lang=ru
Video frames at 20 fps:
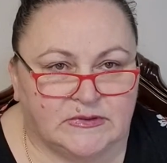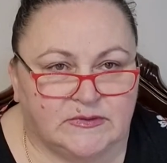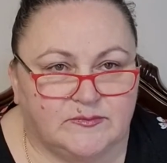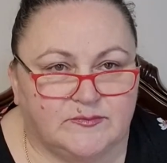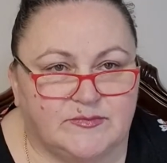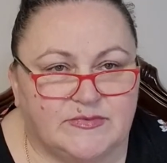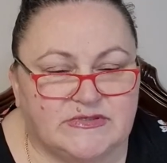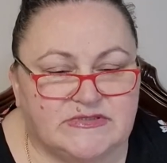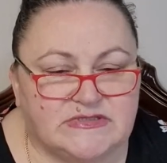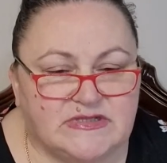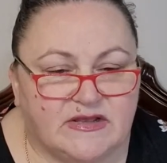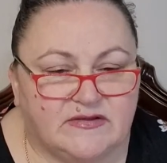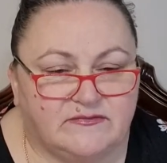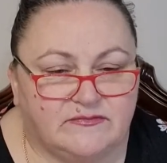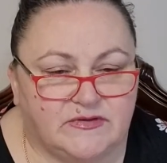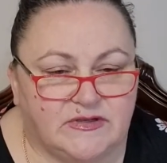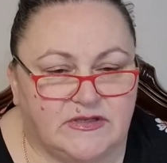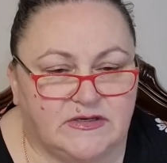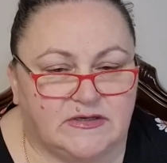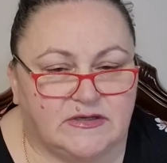Без
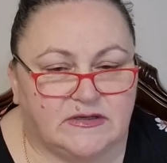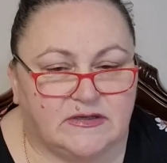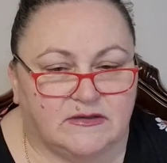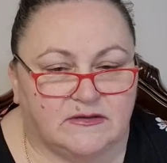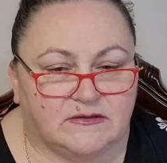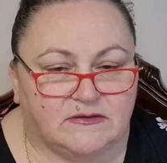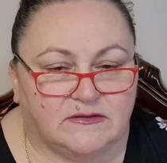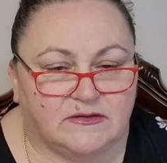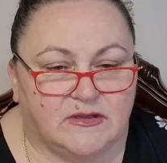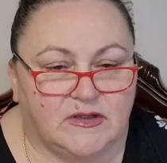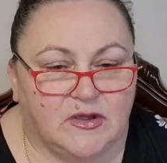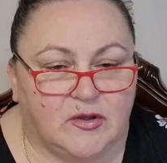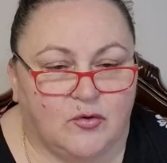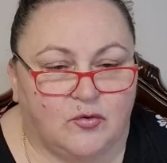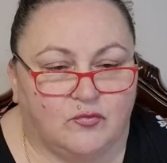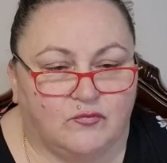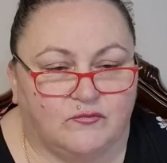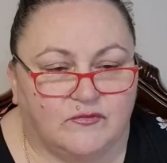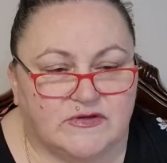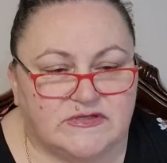доверия
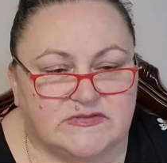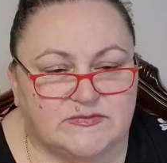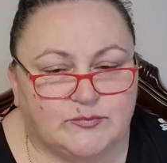у вас